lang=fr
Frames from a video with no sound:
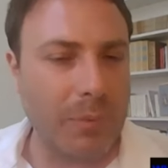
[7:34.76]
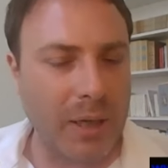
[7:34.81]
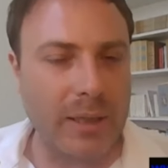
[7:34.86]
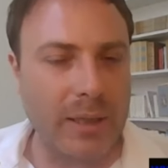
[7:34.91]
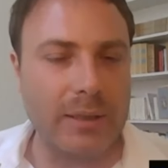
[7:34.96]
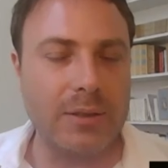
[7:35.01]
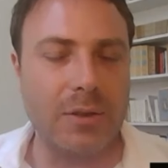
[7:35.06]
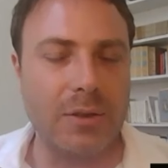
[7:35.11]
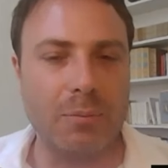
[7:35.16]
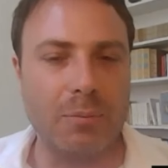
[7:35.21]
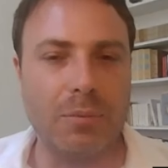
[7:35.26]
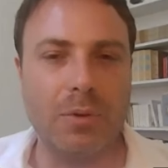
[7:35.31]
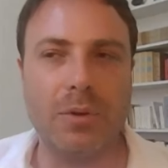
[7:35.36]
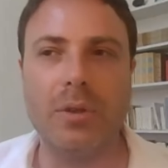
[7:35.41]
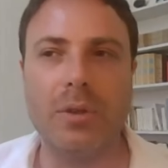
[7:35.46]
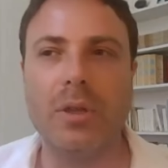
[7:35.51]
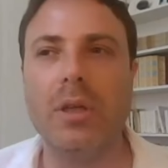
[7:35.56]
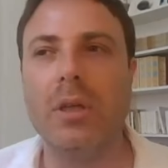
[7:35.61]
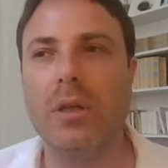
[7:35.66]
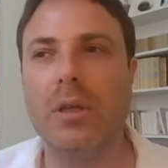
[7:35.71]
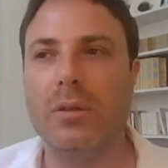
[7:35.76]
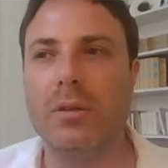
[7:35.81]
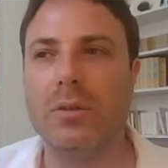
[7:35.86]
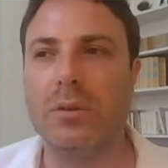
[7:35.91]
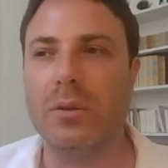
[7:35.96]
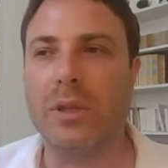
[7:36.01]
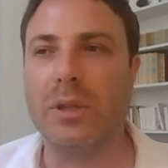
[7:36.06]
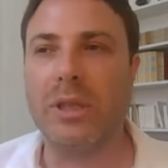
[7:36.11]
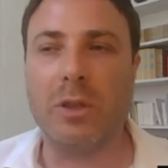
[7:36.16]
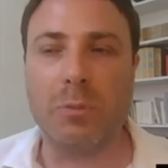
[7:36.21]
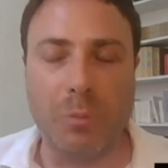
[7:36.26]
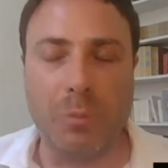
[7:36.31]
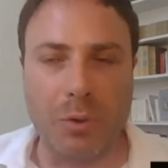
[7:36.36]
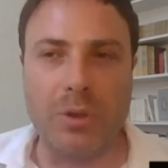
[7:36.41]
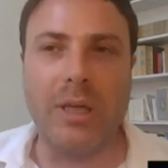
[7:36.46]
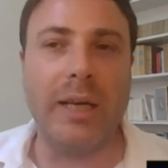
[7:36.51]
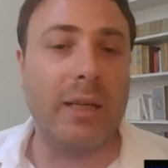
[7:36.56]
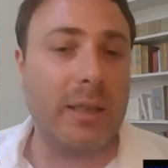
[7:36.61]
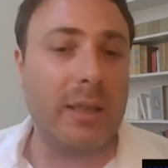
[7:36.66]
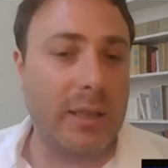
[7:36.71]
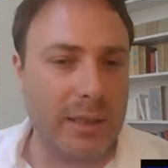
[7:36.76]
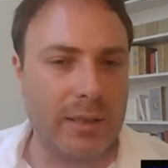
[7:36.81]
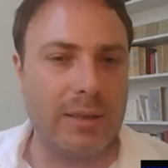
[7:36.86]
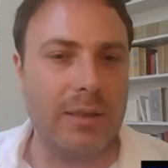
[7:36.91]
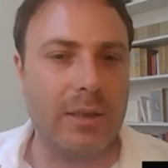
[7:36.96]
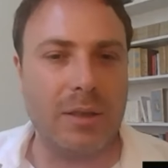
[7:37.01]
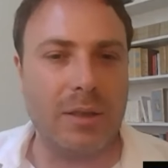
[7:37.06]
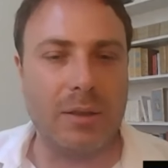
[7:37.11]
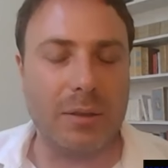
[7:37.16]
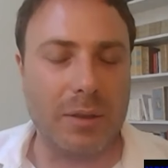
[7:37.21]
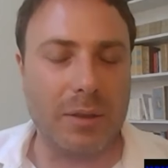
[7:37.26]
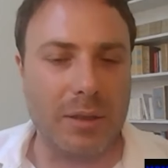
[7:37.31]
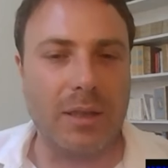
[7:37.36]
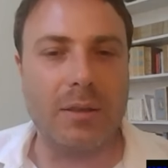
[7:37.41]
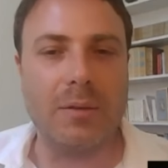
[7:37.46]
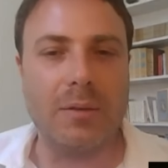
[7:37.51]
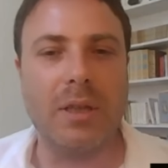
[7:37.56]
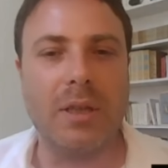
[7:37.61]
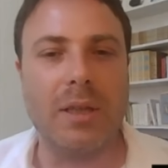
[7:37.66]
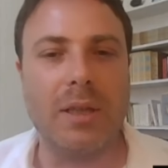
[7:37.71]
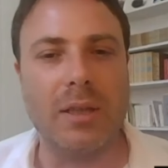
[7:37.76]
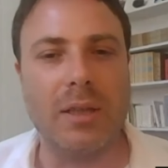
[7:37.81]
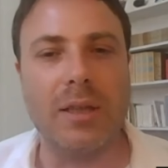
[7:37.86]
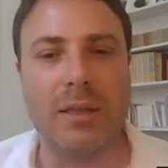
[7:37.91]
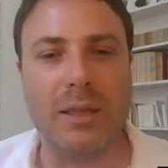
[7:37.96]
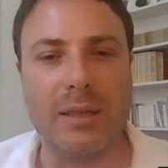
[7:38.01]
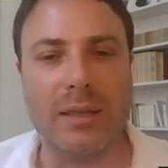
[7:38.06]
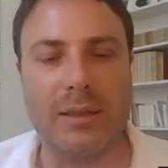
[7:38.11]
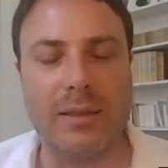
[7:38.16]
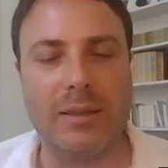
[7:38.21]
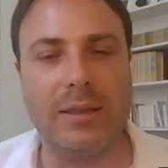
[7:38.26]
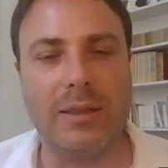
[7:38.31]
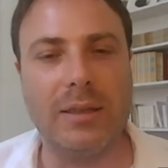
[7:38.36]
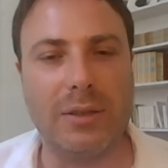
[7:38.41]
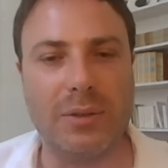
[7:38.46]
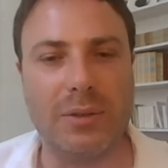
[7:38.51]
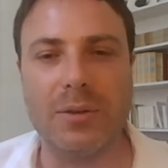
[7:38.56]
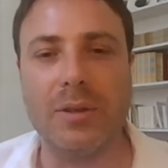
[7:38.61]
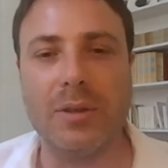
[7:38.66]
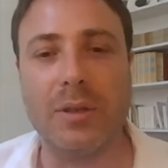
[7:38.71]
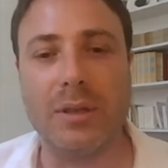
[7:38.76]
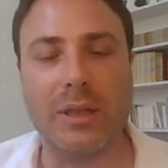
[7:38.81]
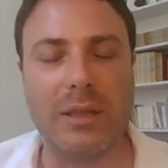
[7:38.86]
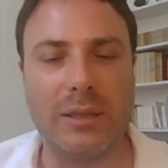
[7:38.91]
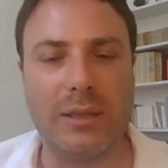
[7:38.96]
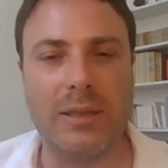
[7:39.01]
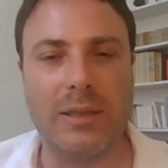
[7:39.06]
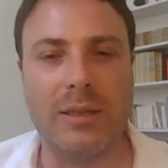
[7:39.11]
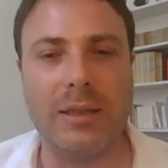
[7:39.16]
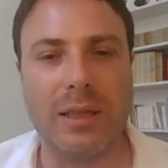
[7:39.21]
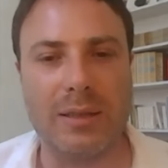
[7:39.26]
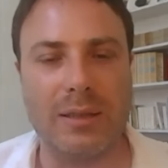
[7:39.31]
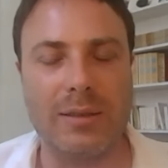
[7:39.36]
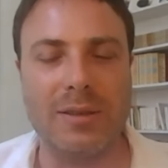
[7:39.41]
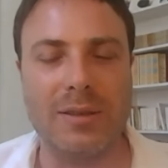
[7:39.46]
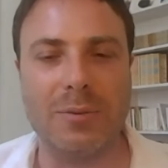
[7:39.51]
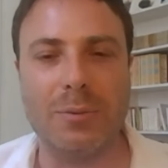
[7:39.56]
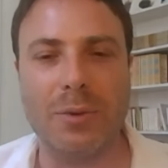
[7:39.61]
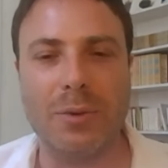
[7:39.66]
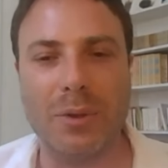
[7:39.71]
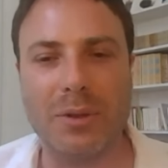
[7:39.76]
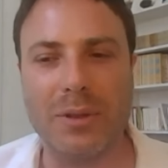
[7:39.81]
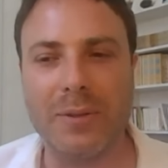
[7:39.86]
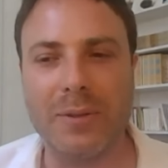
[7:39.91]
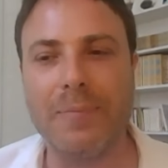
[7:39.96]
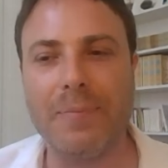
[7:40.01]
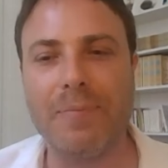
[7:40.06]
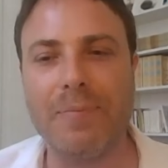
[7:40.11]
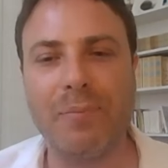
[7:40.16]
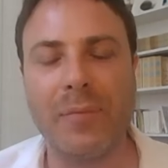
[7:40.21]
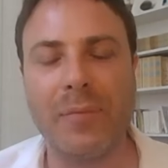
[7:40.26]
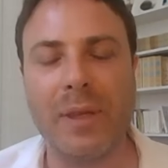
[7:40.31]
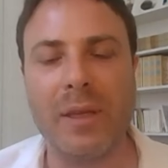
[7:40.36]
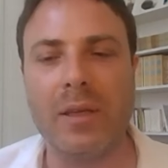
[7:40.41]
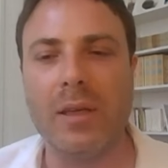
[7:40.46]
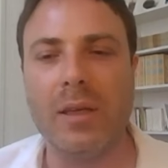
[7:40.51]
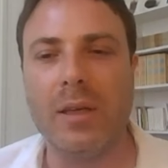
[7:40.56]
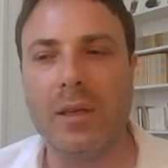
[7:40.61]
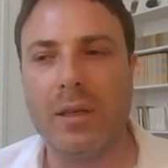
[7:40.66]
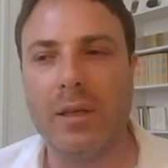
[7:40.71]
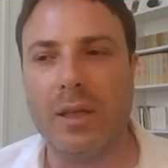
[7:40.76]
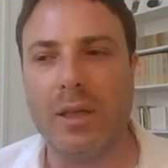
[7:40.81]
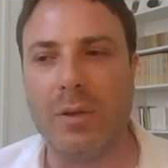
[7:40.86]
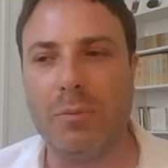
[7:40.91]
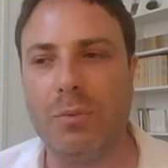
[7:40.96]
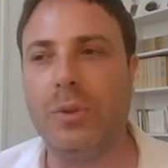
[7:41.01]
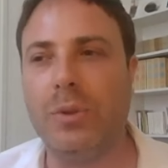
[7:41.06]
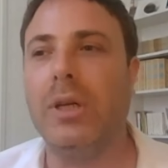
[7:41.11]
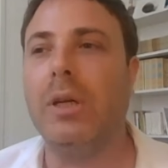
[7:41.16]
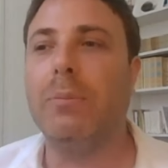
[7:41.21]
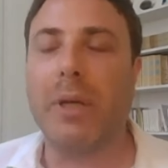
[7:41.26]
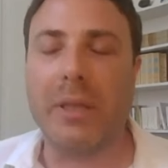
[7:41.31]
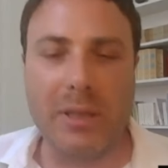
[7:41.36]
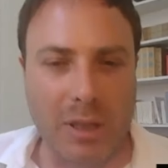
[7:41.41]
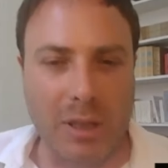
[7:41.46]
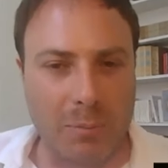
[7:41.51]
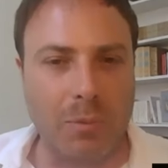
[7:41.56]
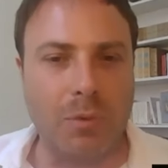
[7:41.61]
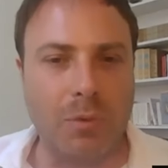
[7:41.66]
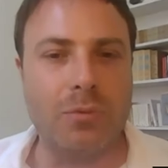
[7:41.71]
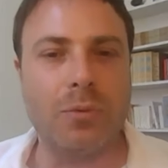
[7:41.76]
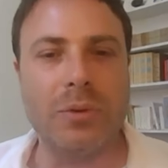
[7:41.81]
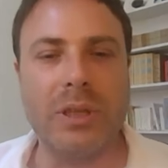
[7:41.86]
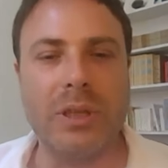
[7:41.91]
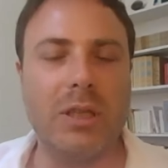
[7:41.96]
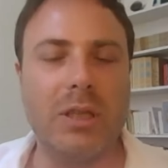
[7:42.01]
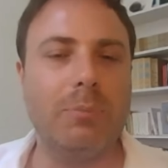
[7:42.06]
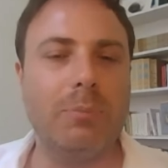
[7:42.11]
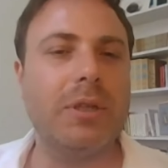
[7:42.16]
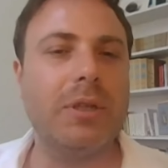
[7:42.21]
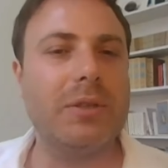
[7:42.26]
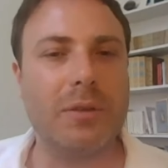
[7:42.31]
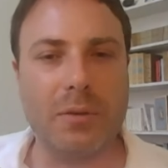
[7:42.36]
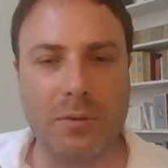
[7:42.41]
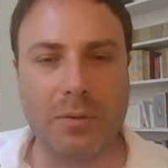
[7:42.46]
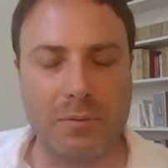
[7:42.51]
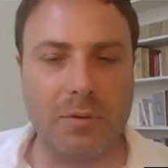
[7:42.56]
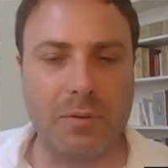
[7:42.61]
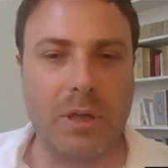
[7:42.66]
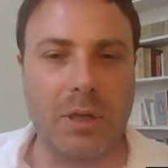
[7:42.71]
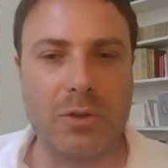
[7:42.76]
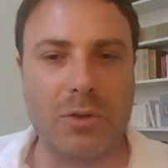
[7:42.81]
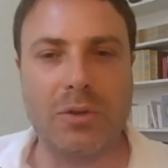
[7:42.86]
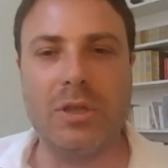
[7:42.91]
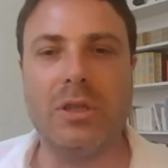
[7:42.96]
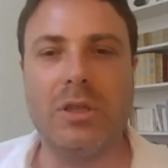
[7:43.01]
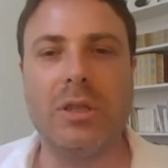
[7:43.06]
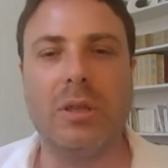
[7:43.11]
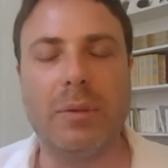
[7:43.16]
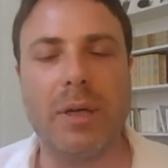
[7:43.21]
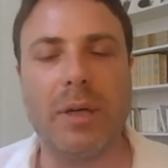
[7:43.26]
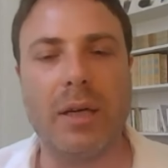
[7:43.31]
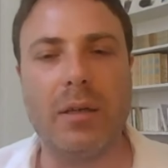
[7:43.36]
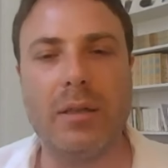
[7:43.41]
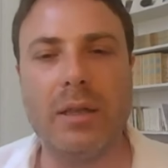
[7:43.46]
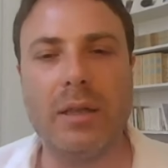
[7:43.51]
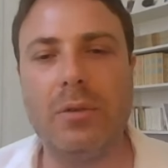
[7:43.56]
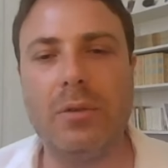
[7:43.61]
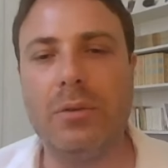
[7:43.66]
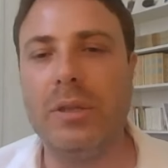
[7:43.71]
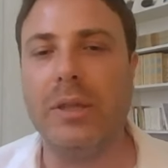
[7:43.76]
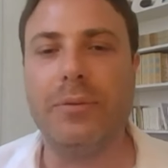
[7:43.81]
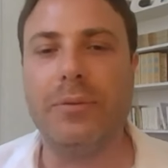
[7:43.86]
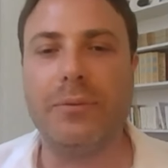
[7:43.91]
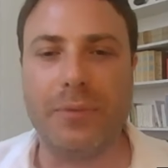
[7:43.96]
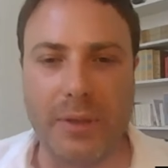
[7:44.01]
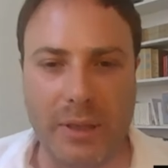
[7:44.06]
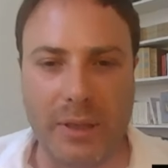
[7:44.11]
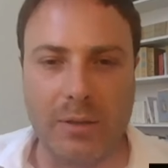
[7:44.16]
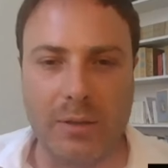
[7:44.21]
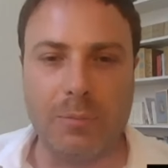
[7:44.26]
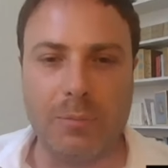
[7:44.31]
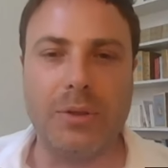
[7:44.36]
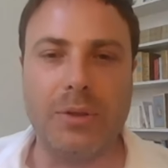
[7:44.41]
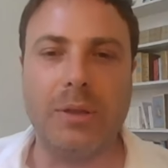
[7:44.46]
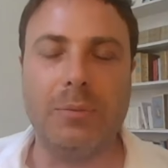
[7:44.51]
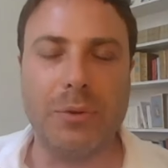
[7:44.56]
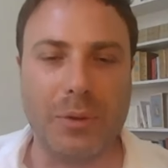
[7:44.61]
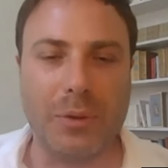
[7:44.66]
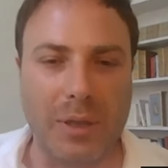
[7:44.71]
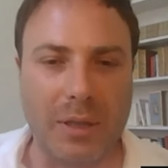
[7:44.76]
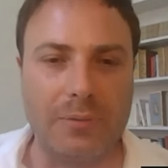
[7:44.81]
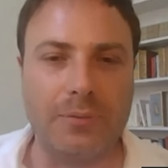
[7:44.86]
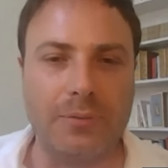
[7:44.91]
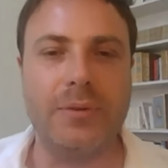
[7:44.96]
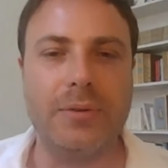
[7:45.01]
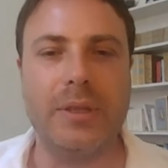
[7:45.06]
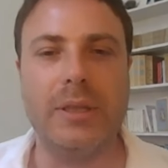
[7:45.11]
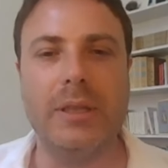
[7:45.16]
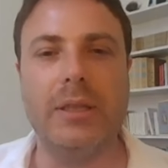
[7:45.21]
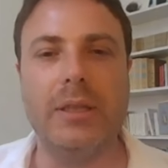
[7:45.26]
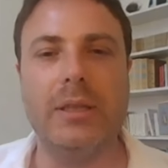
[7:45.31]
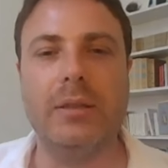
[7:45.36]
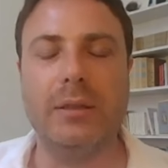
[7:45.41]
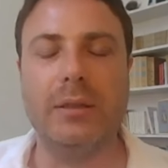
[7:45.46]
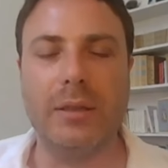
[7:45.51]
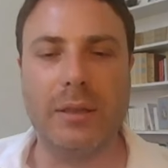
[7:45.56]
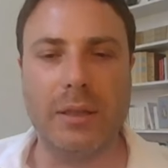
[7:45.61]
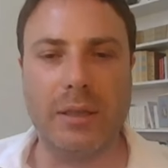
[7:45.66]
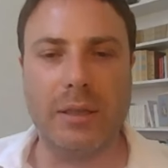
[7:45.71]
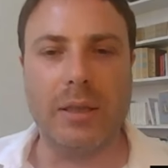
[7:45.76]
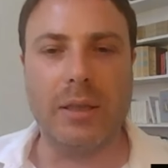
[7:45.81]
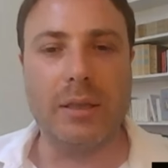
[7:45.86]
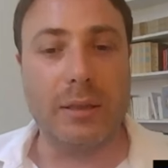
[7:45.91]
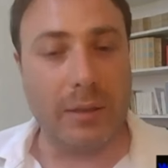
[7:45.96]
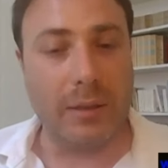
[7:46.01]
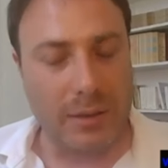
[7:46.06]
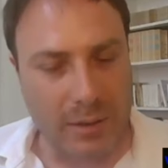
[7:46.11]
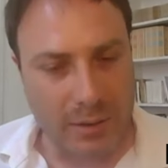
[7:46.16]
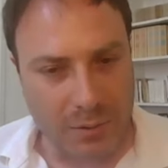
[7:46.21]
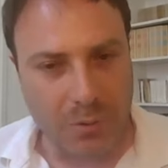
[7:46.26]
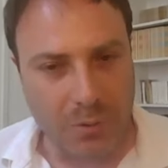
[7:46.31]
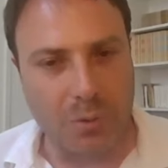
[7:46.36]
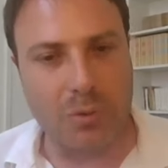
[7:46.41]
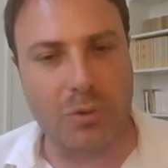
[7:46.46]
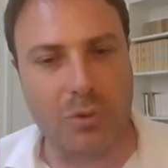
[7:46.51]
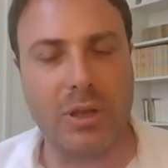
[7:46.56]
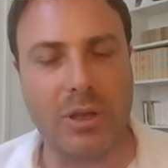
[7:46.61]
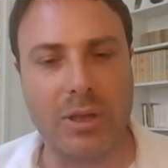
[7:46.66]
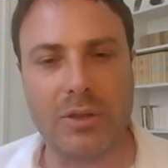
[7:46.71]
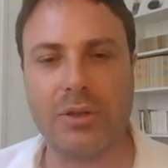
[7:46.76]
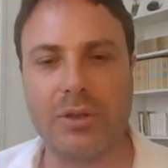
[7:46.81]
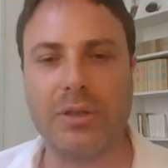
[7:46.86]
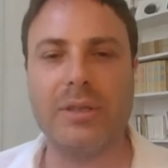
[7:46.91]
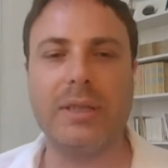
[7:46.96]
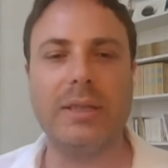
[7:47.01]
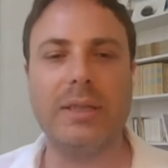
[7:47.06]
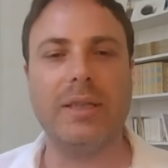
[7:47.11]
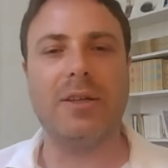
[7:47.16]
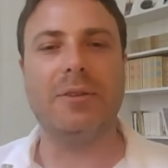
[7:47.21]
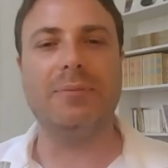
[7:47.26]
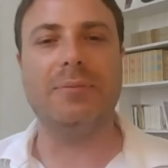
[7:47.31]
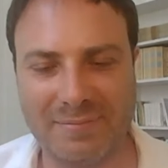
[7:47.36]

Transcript: par exemple dans le cas de Baudelaire, qui était un critique, un critique d'art très important. Et puis la partie approfondir qui présente, voilà, j'en ai déjà parlé, des films, des biographies, des, sites de recherche, etc.